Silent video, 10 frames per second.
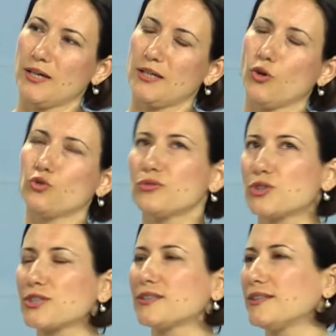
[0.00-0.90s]
E, onun
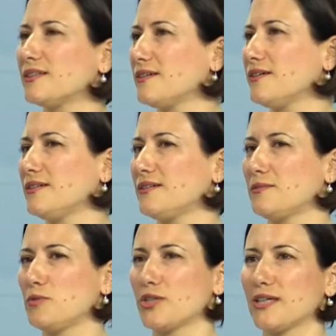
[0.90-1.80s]
dışında da
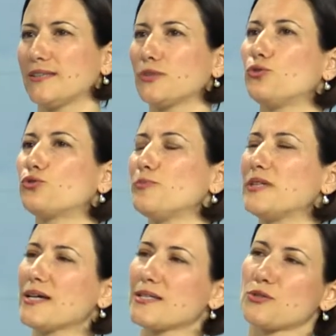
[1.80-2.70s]
e, bir şekilde kültür
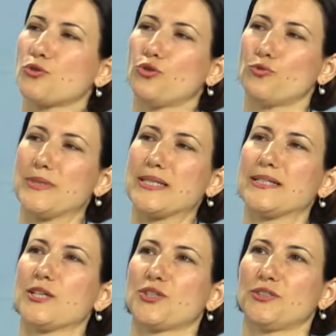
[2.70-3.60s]
mirasının
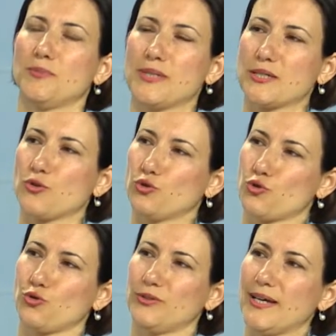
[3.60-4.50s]
korunması, yaşatılması
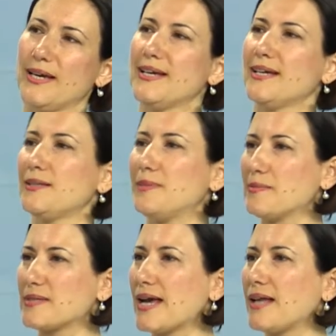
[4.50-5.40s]
konusunda e,
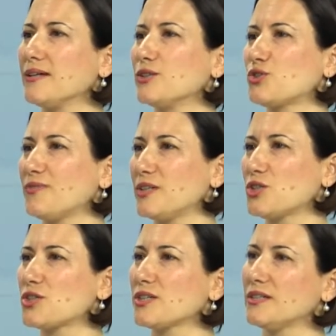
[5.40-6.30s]
bilimsel
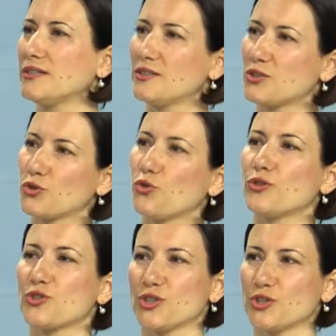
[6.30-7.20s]
alışveriş, e, işte
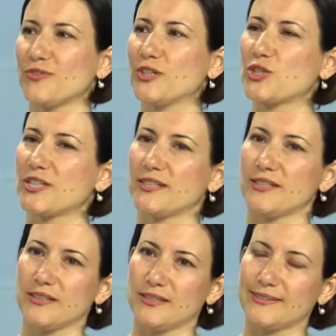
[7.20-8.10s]
görüş
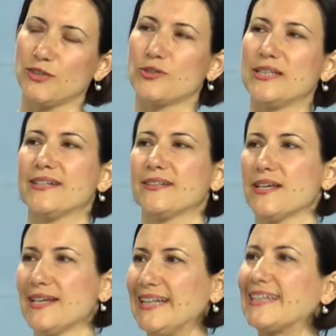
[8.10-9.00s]
alışverişleri, e,
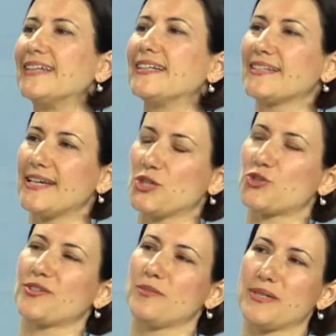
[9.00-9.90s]
teorilerin, ilkelerin
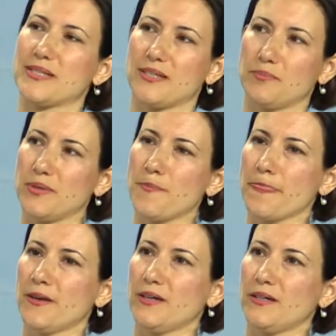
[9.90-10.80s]
geliştirilmesi gibi
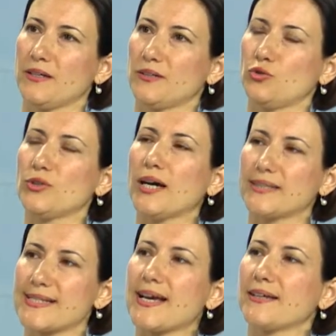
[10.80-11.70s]
e,
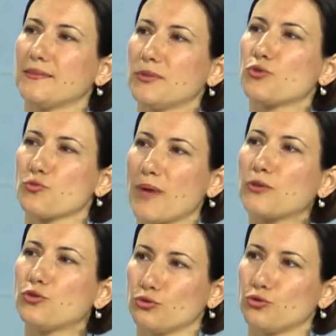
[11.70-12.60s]
dünyada saygın bir
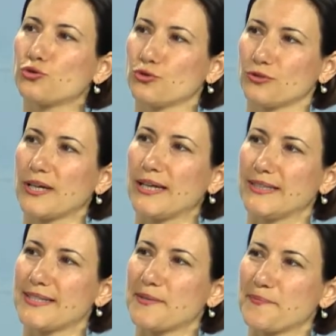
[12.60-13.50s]
uzman kuruluş kendisi.